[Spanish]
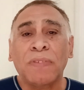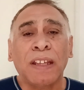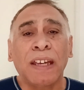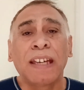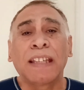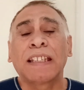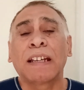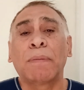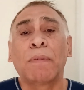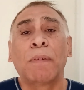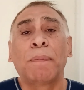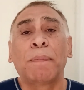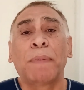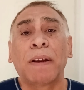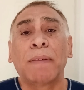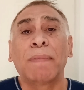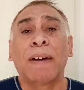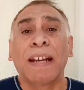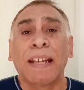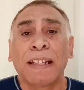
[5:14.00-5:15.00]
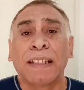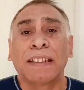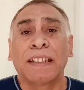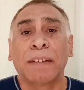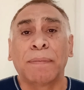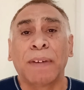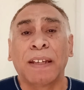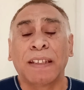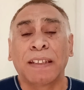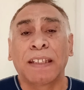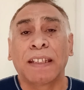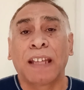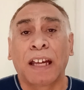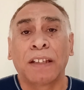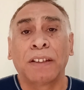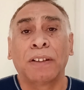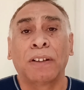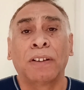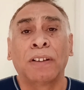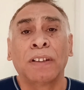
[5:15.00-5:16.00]
estamos permanentemente
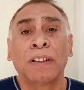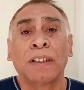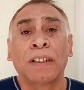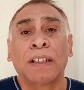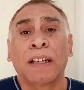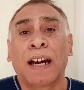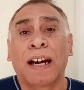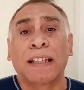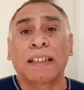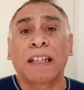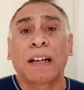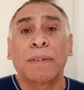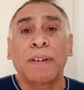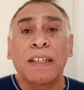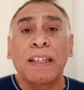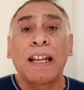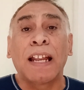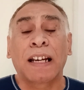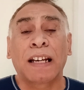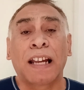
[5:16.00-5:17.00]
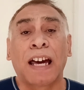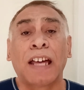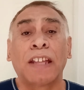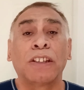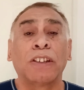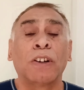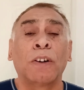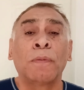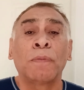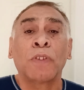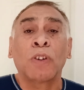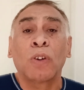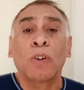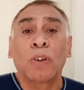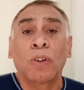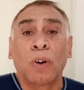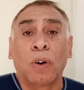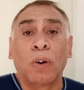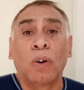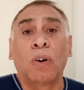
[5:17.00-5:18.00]
dando a través de la radio
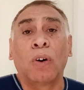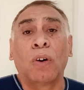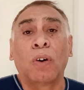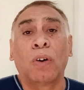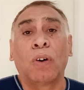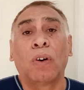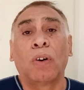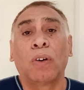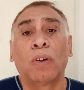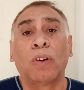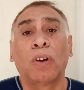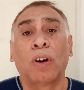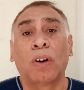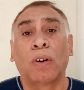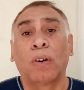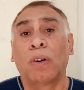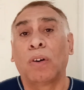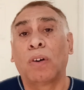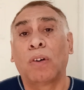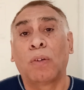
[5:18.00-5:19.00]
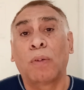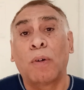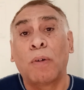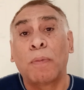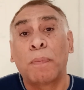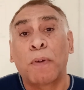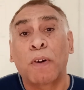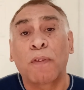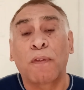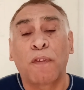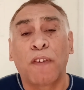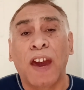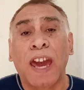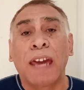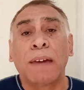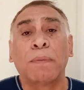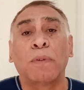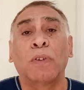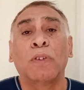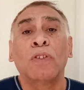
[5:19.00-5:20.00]
o, por
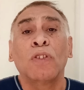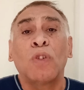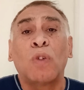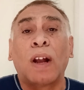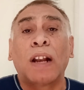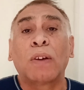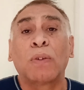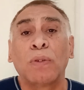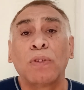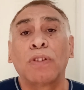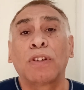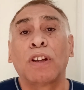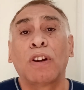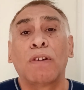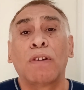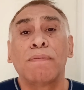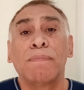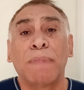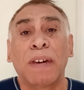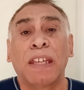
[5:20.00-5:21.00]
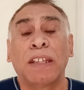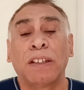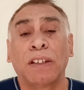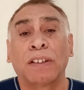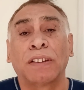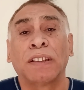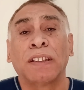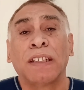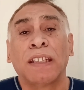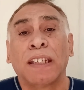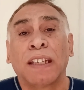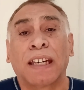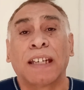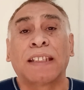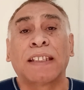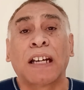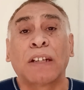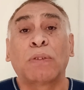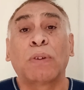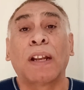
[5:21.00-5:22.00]
Facebook o alguno de los medios que
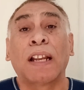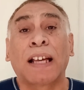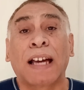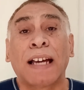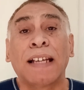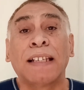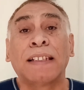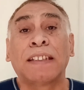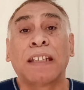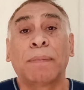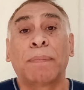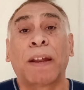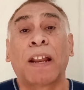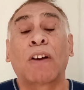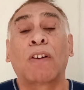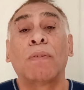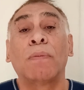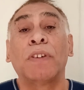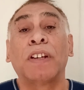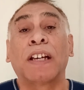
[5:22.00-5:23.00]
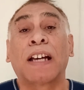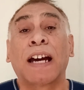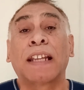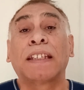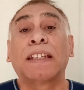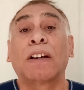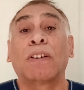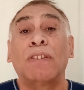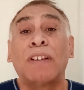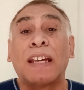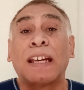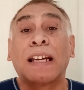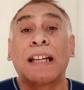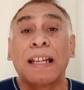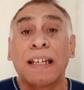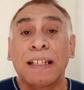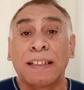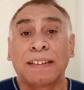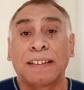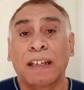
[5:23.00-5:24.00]
está a tu alcance para comunicarte con la
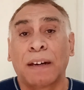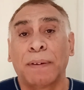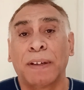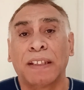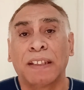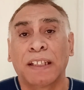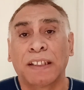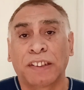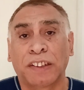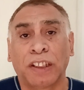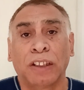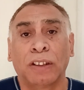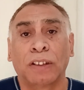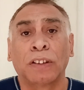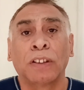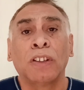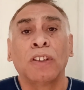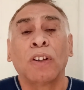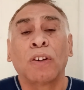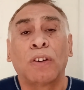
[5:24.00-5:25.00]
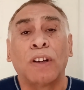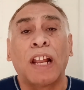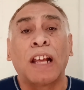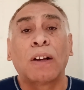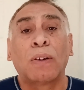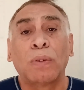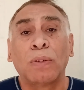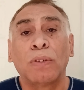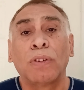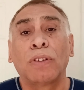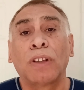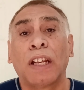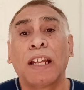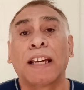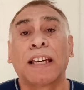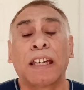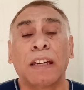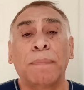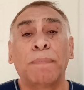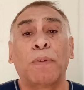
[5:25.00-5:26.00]
iglesia, bendecidos, con alguno del
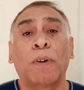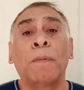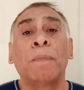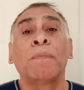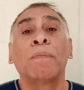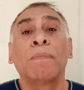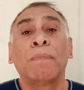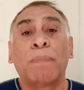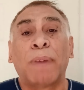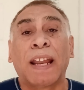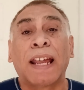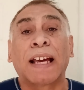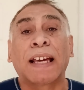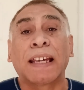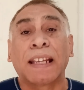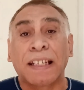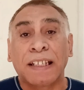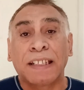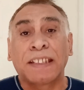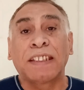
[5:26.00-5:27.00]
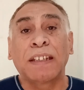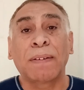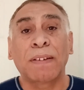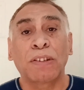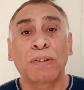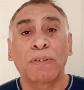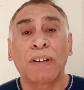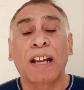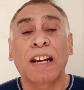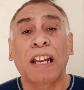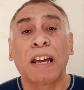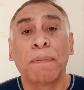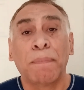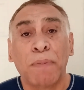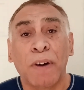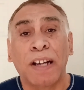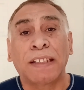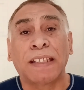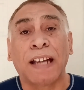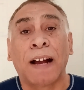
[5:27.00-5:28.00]
equipo, para que recibas una
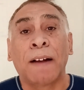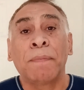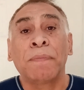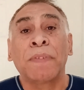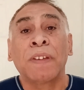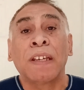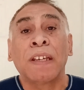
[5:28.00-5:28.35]
respuesta.